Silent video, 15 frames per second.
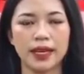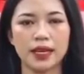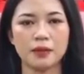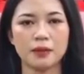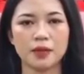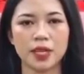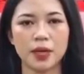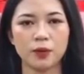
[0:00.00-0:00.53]

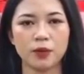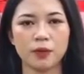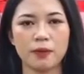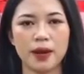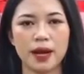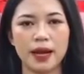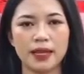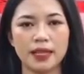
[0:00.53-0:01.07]
Ya, meskipun
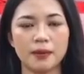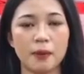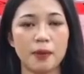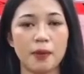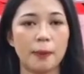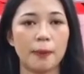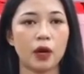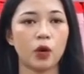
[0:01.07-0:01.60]
memang ada
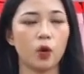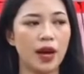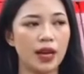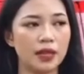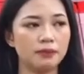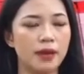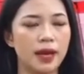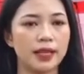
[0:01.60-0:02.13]
beberapa
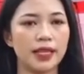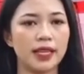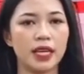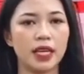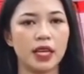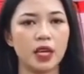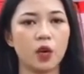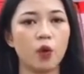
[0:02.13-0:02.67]
keluhan
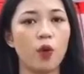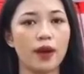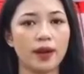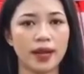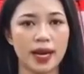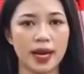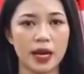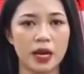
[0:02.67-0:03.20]
bagi
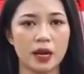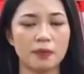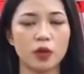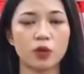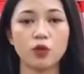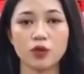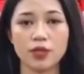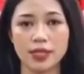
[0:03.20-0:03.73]
warga
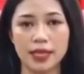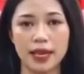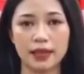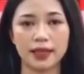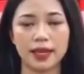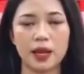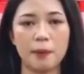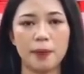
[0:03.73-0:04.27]
pengungsi
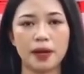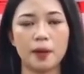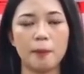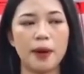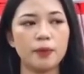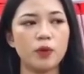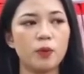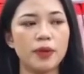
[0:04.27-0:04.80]
yang terdapat
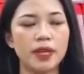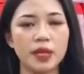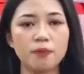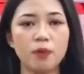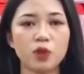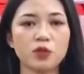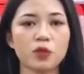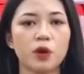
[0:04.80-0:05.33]
gempa bumi
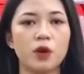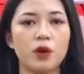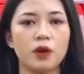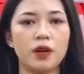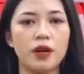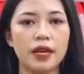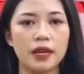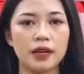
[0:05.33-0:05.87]
di
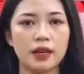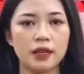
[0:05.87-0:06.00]
posko